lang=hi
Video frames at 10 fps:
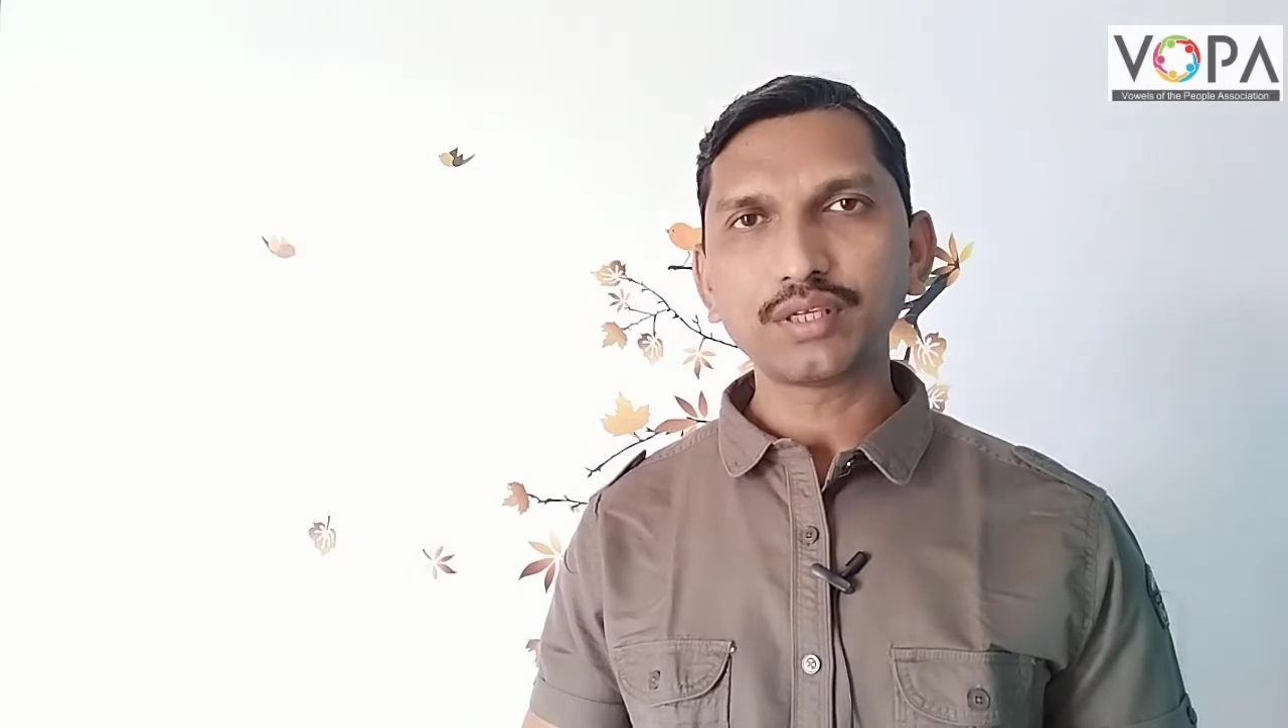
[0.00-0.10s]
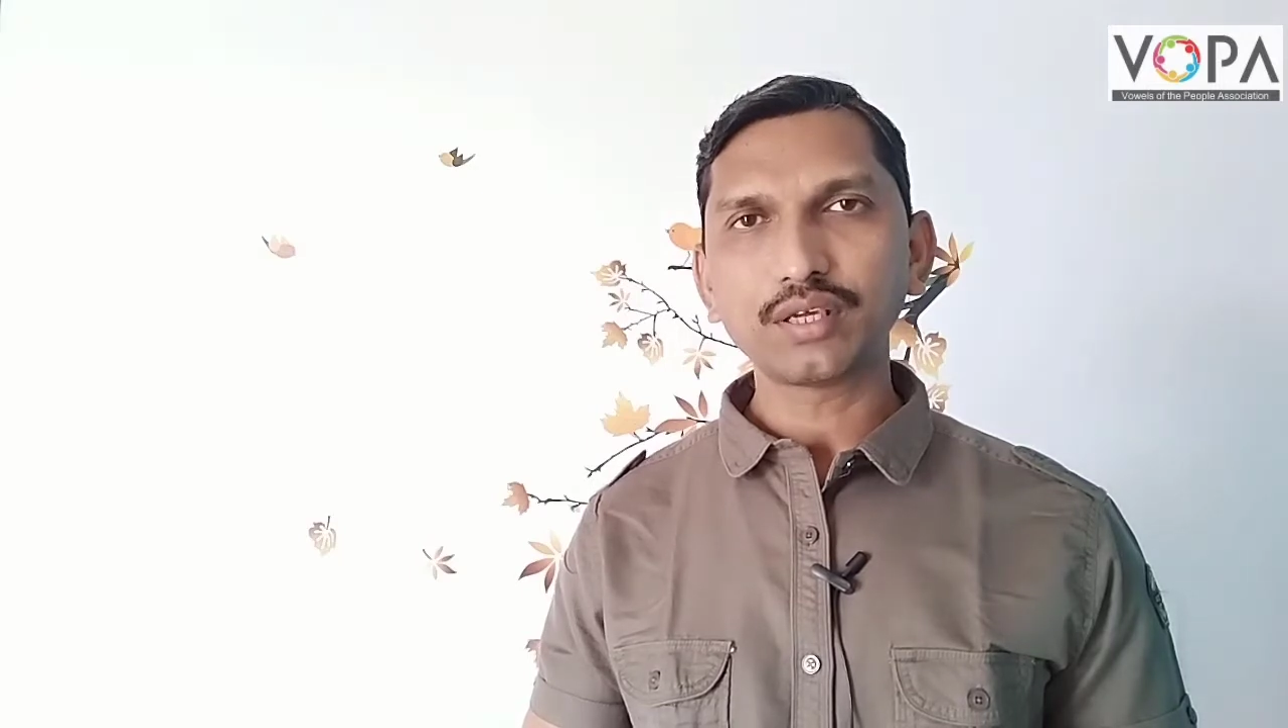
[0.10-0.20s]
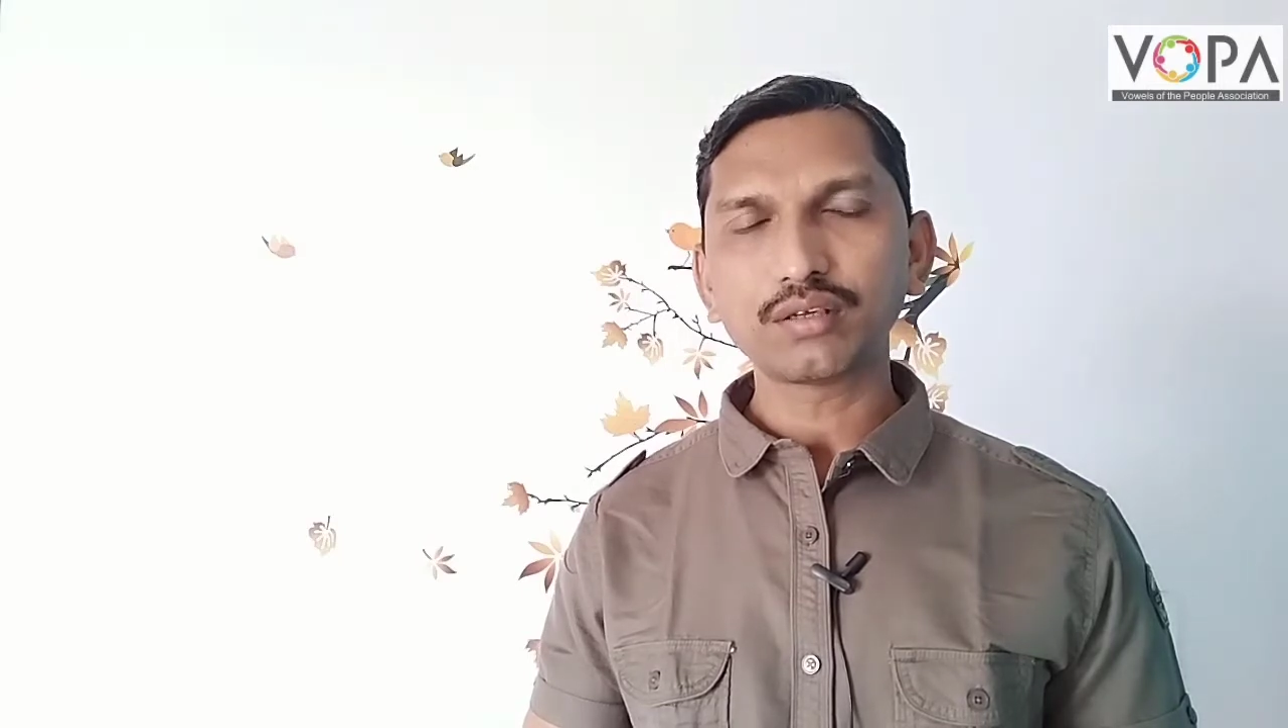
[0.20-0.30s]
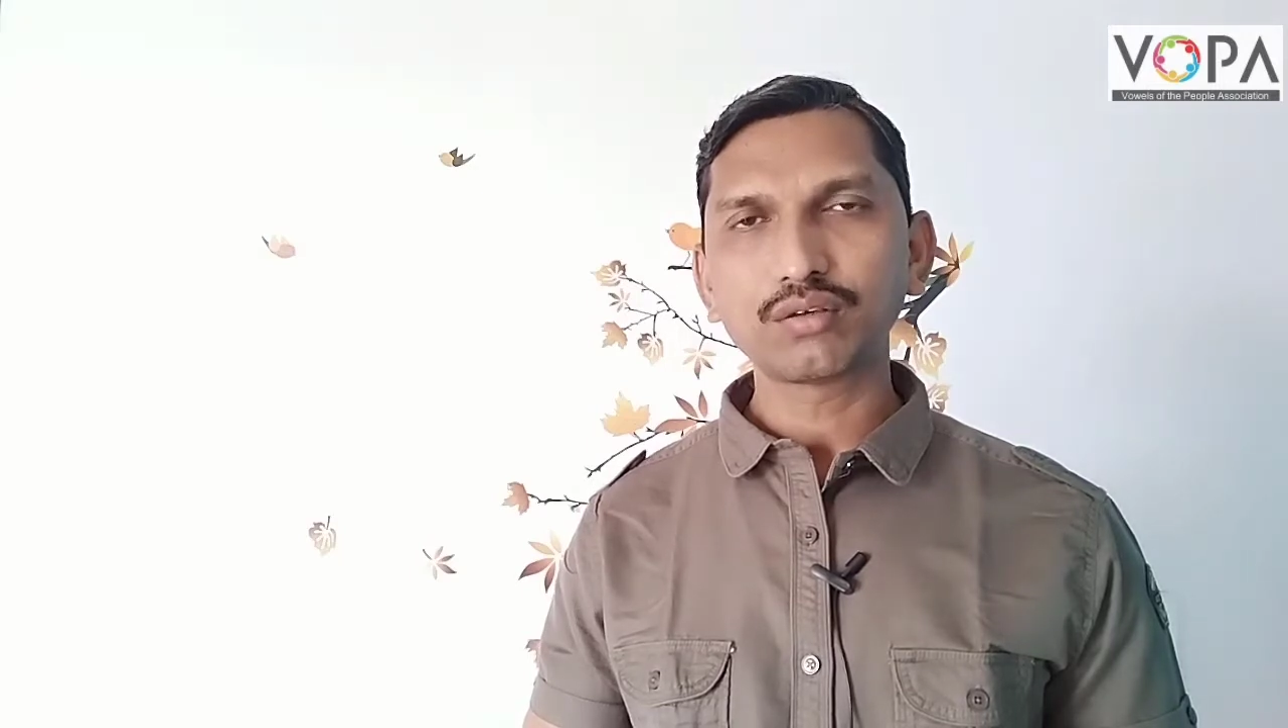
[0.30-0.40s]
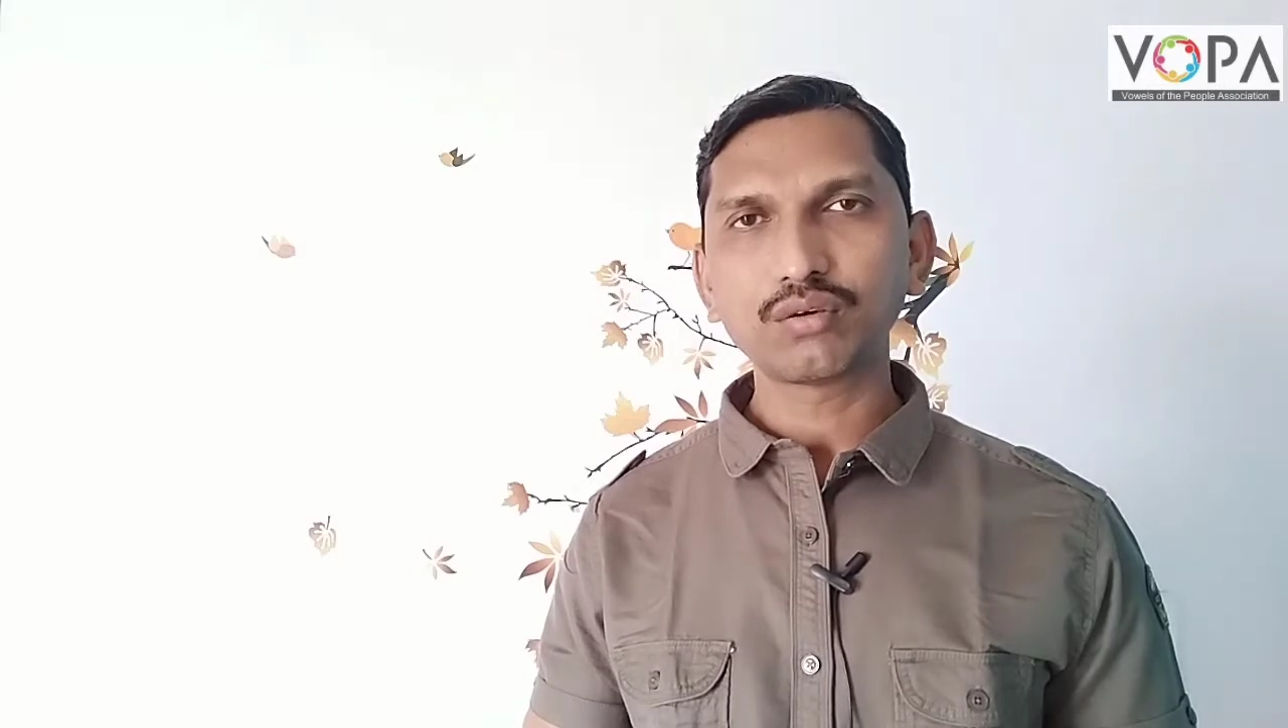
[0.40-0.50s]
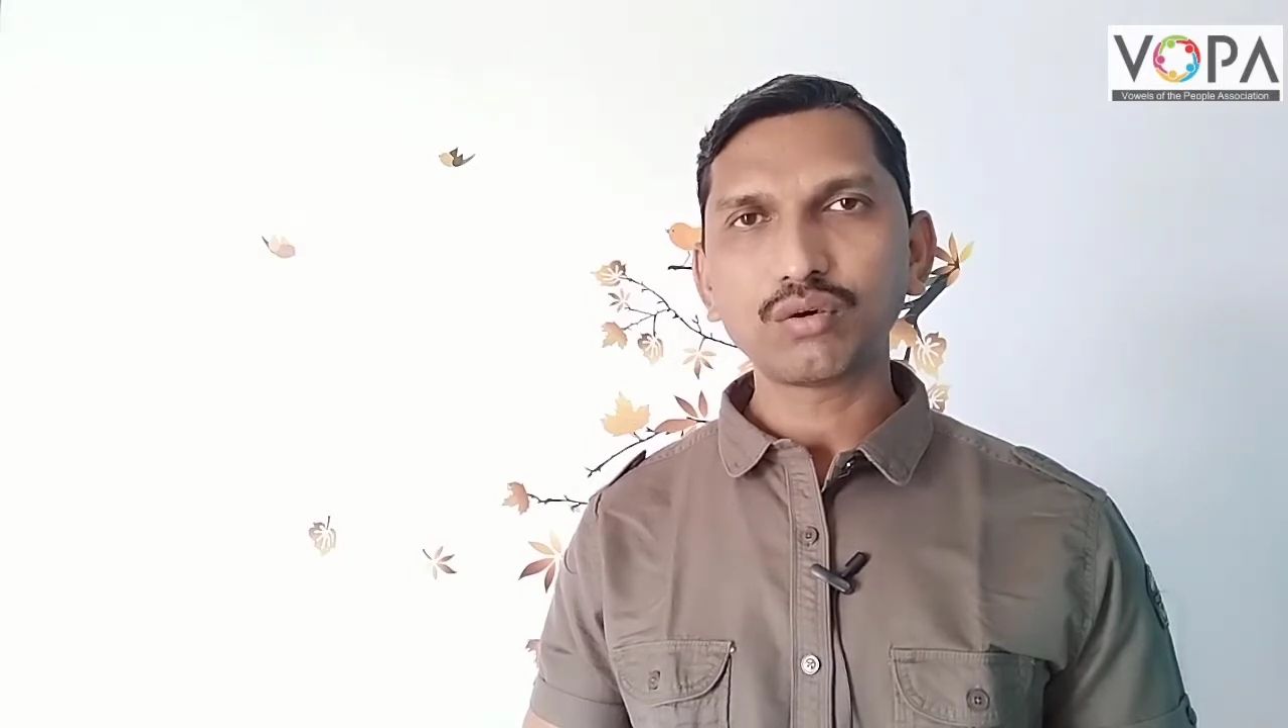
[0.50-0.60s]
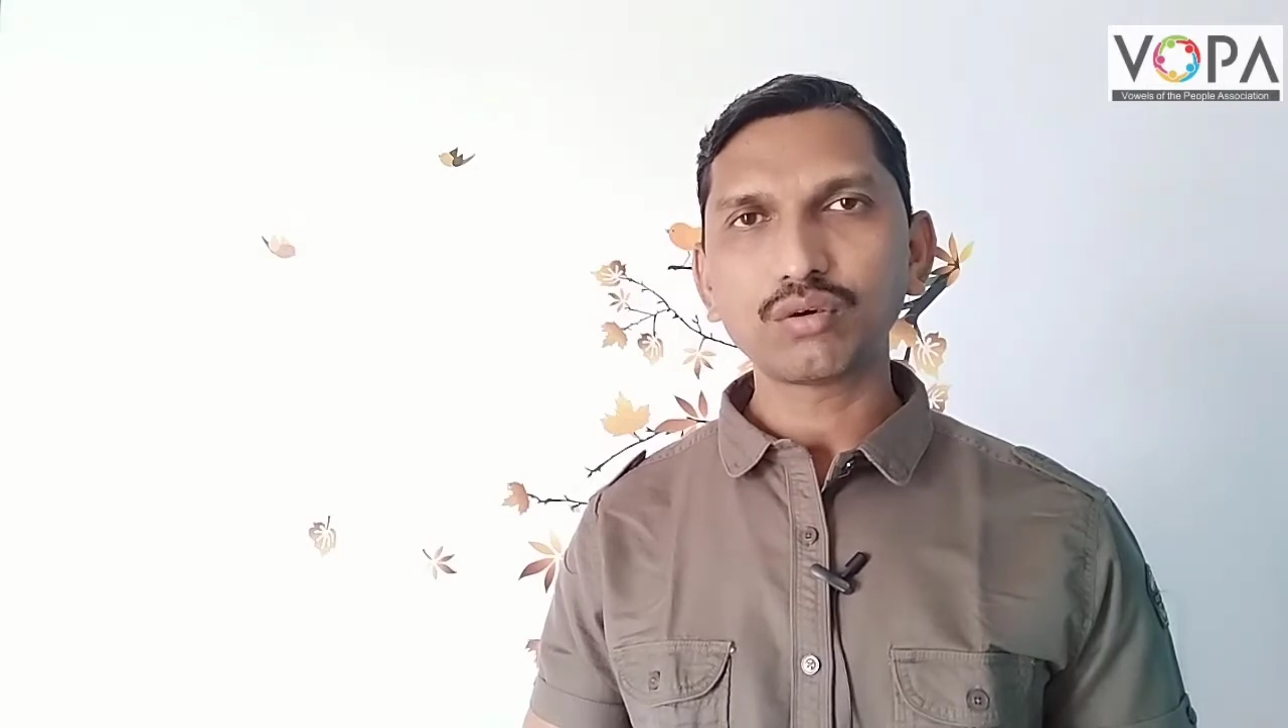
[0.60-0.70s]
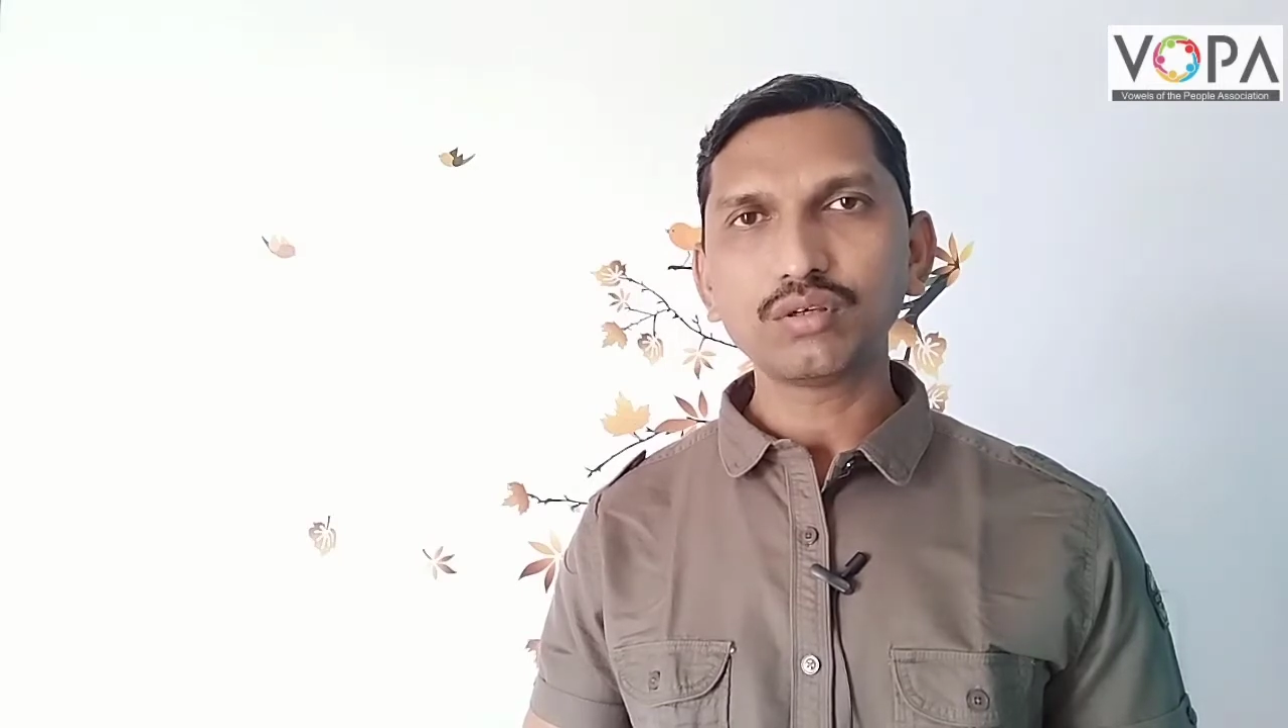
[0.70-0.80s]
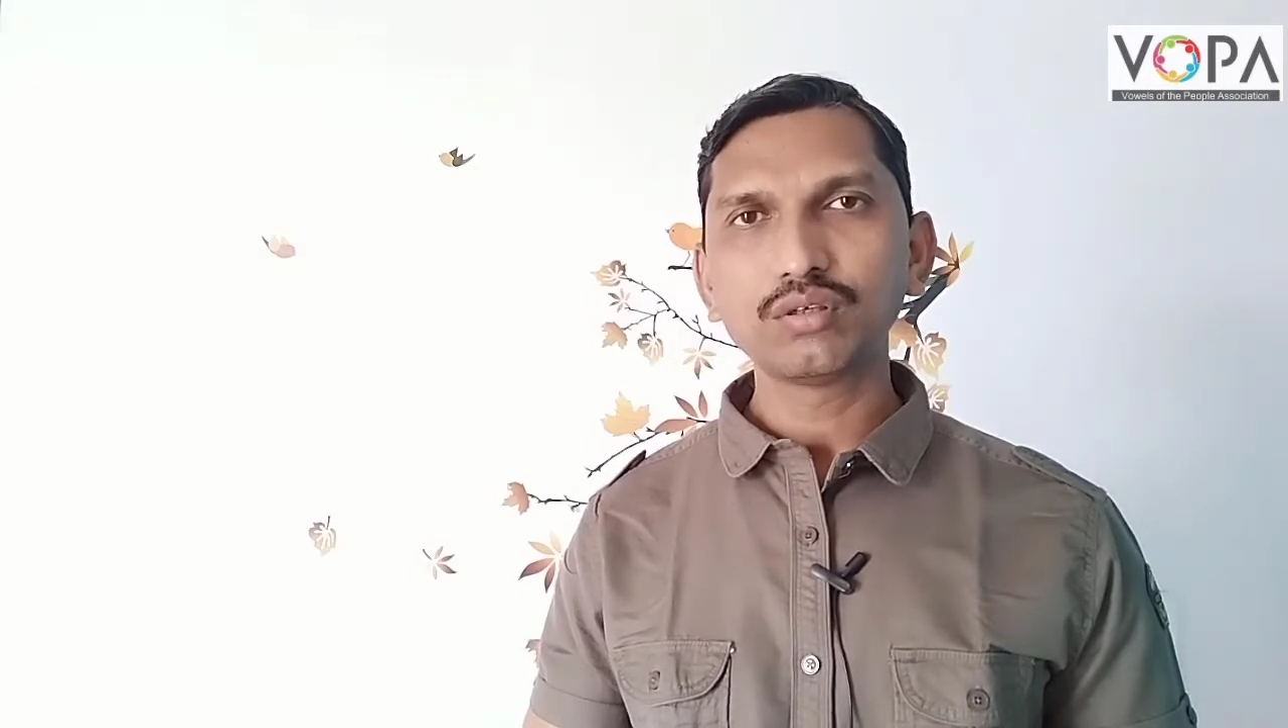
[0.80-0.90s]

है और